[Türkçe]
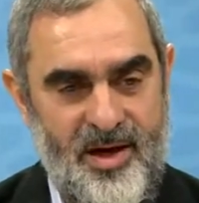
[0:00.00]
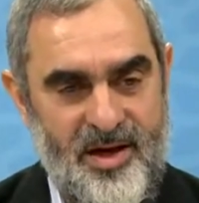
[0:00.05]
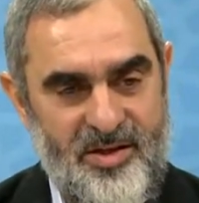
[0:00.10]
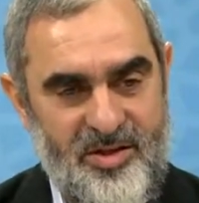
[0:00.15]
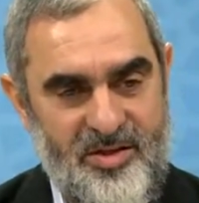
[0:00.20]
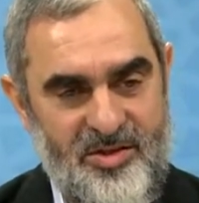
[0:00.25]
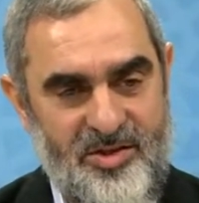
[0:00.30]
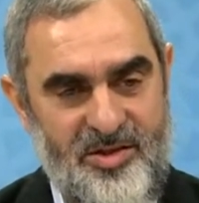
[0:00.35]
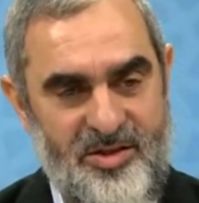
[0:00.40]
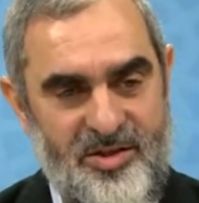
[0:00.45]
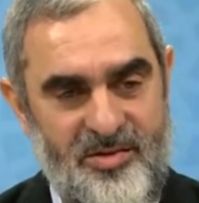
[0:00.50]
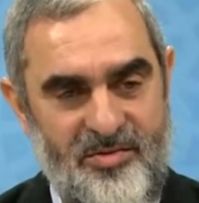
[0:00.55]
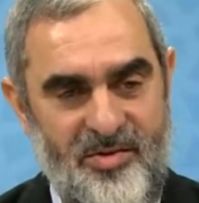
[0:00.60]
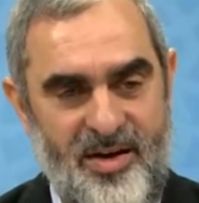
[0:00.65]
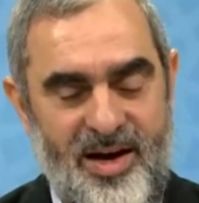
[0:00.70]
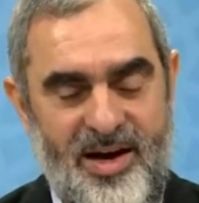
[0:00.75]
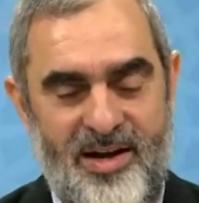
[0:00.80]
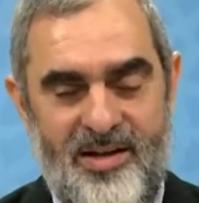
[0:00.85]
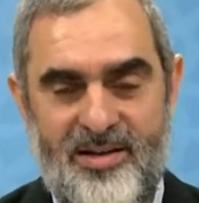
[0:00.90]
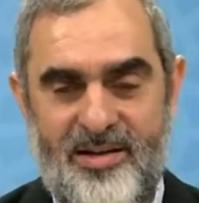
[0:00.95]
Hadisin
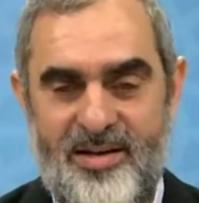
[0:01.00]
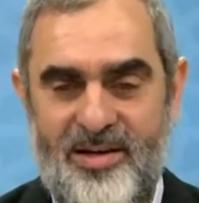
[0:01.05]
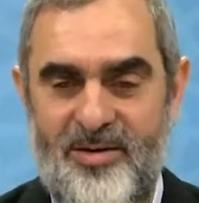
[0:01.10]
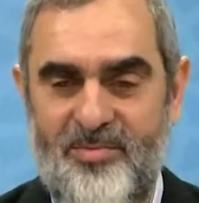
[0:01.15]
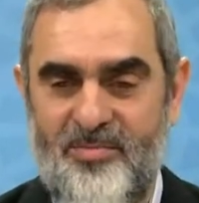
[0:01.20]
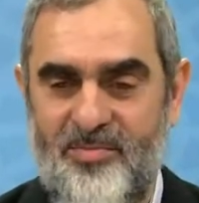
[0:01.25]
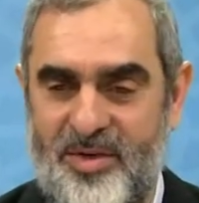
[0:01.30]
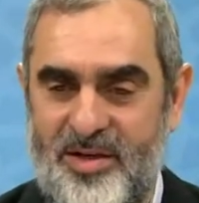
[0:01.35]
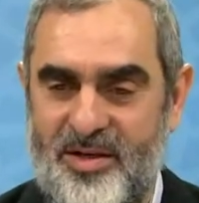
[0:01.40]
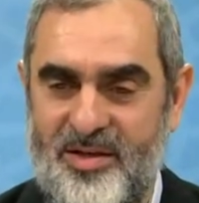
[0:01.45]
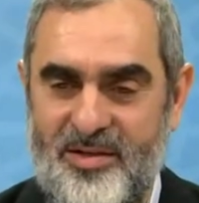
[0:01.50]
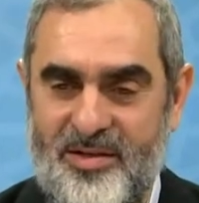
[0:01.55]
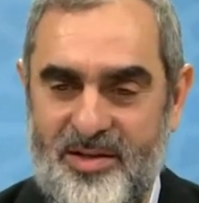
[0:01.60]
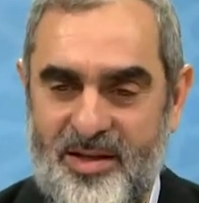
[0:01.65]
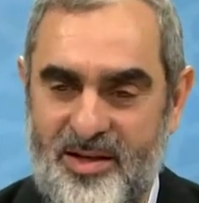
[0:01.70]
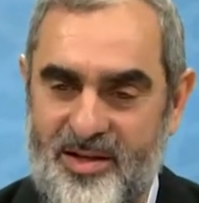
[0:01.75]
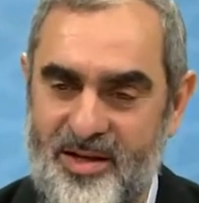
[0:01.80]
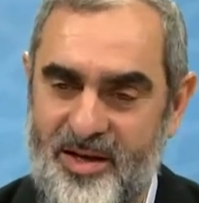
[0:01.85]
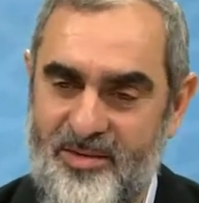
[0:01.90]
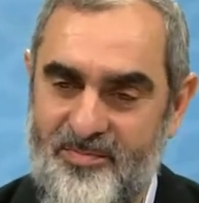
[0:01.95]
rivayetlerin
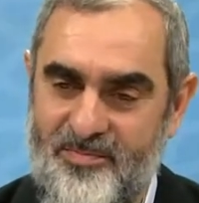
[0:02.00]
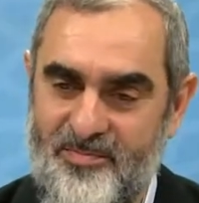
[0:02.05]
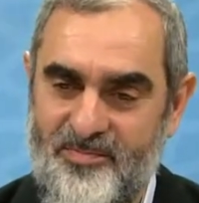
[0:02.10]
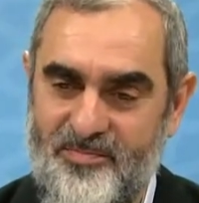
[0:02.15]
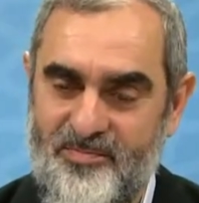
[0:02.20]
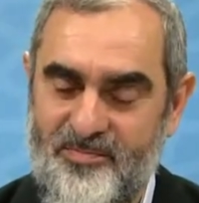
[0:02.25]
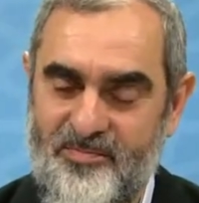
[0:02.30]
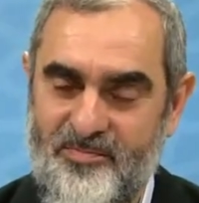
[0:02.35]
birinde de,